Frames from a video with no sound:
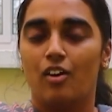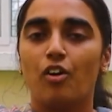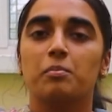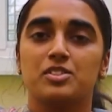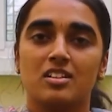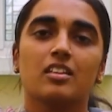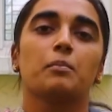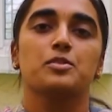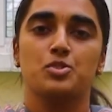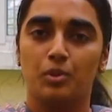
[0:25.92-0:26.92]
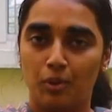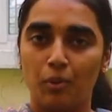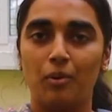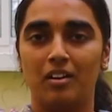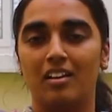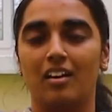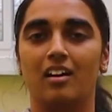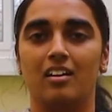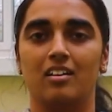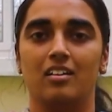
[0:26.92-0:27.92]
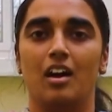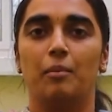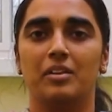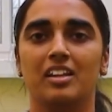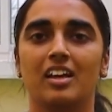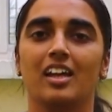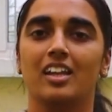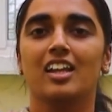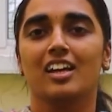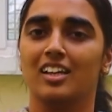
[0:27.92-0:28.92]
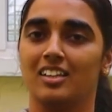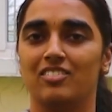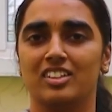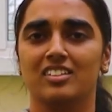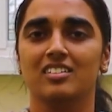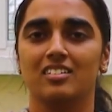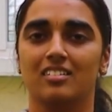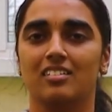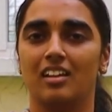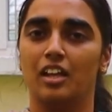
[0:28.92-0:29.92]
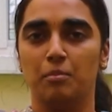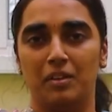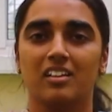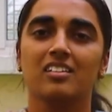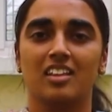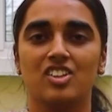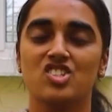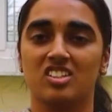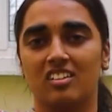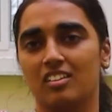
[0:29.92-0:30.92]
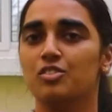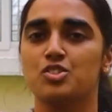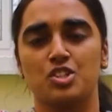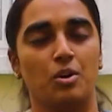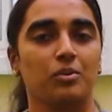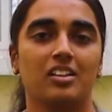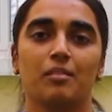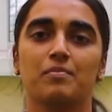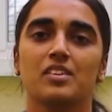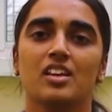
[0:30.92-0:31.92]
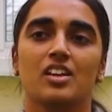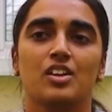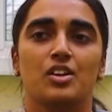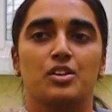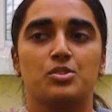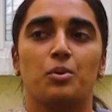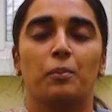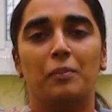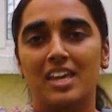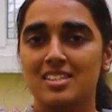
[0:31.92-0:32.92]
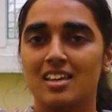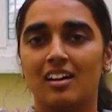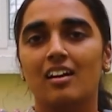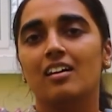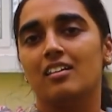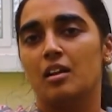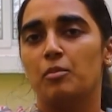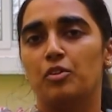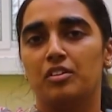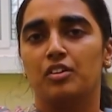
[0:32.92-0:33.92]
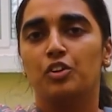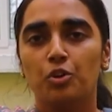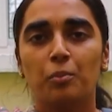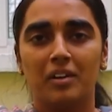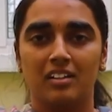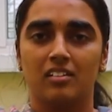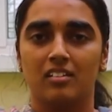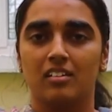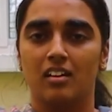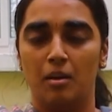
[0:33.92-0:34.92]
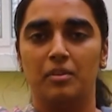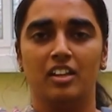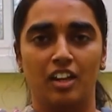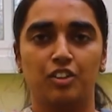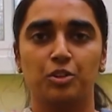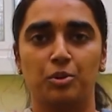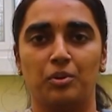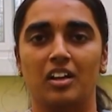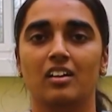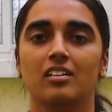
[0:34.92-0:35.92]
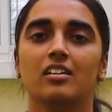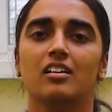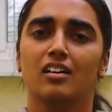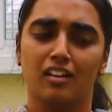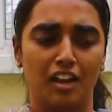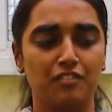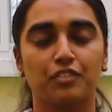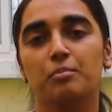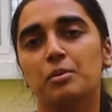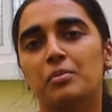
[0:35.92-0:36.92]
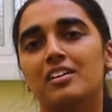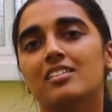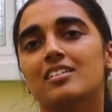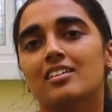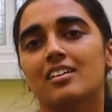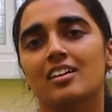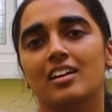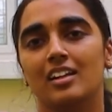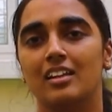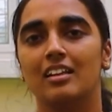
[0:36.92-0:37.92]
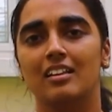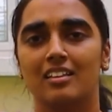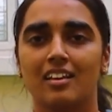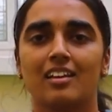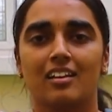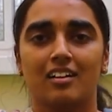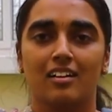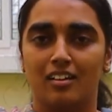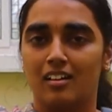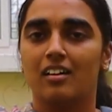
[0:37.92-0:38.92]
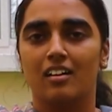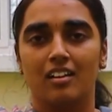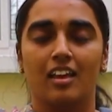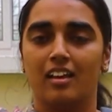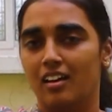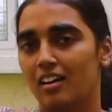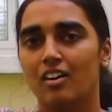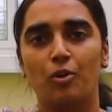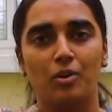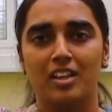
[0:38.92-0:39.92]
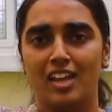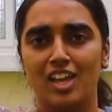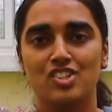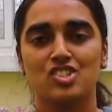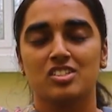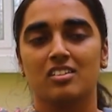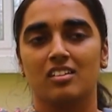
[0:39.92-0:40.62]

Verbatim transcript: ஆக்குபேஷனல் தெரப்பிஸ்டோட ரோல் அப்படின்னா என்னங்கிறது வந்து நிறைய பேருக்கு தெரிஞ்சிருக்கிறது கொஞ்சம் டவுட் தான் ஸோ பேசிக்காக நம்ம ஒரு ஹியூமன் அப்படின்னு எடுத்துட்டோன்னா ரைட் ஃப்ரம் த பர்த் டில் தேர் லைக் ஓல்டர் ஏஜ்